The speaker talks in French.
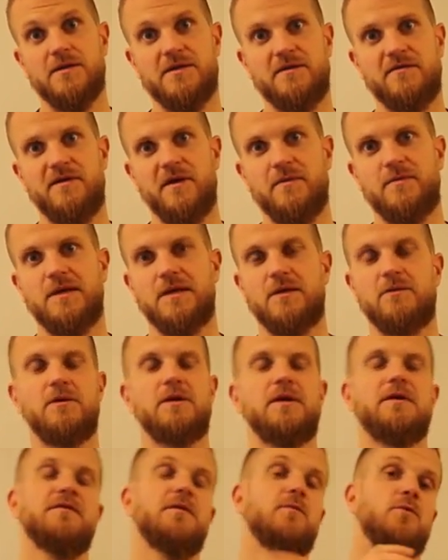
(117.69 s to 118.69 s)
ces verbes
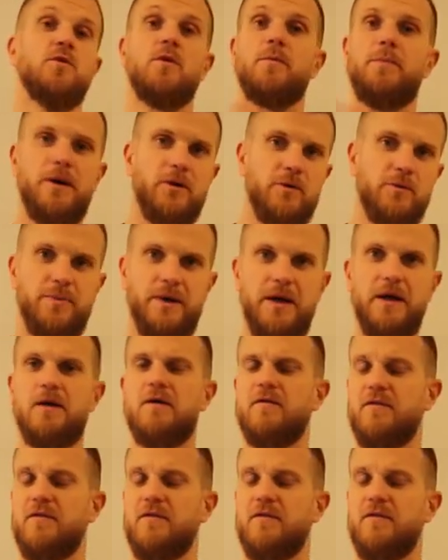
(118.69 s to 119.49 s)
irréguliers. Enfin, bon, n'en parlons pas.